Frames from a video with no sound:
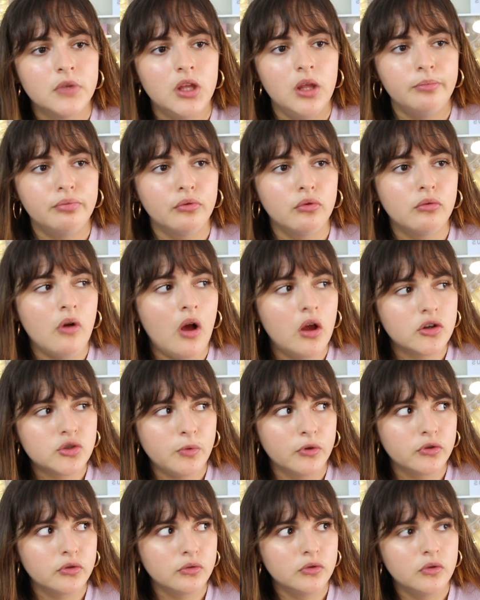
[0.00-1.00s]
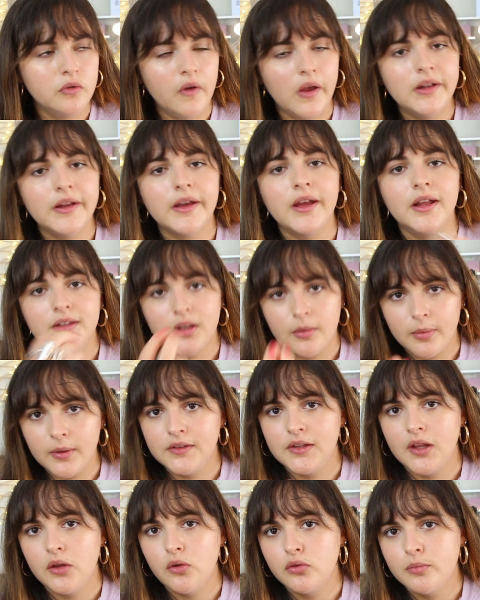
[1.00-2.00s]
et pourquoi je pense qu'on devrait le
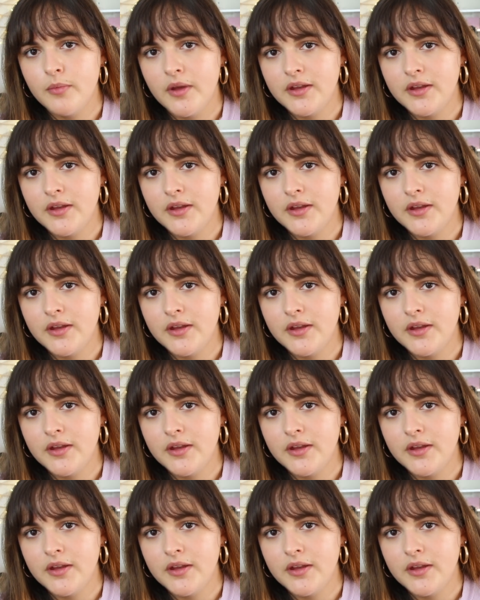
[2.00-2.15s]
réinterpréter à notre